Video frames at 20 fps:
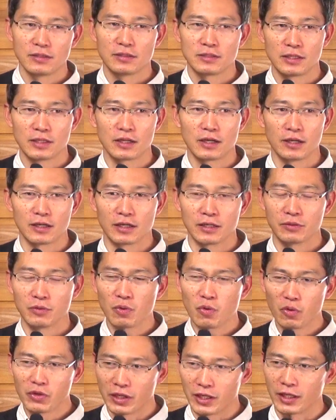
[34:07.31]
世界が
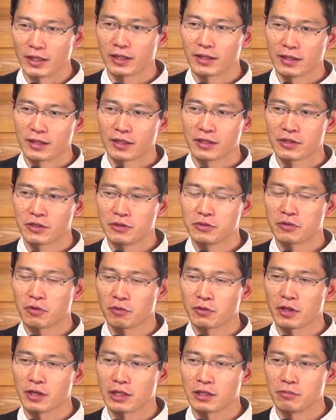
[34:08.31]
どこに究
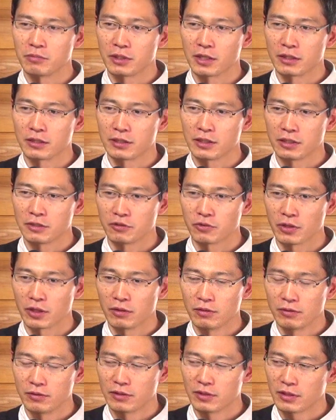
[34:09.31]
極的に向かっているのか
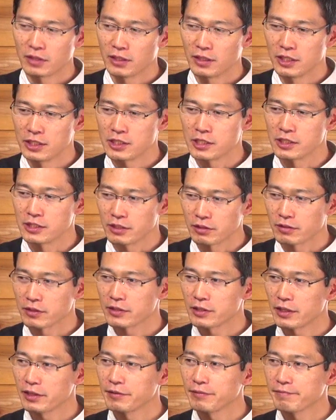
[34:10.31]
を意識してく
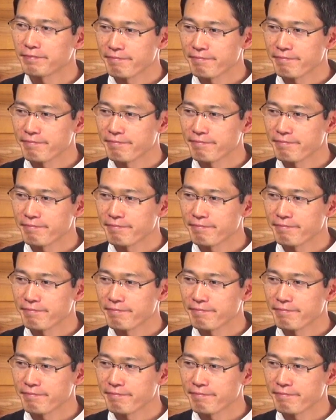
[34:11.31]
ださい。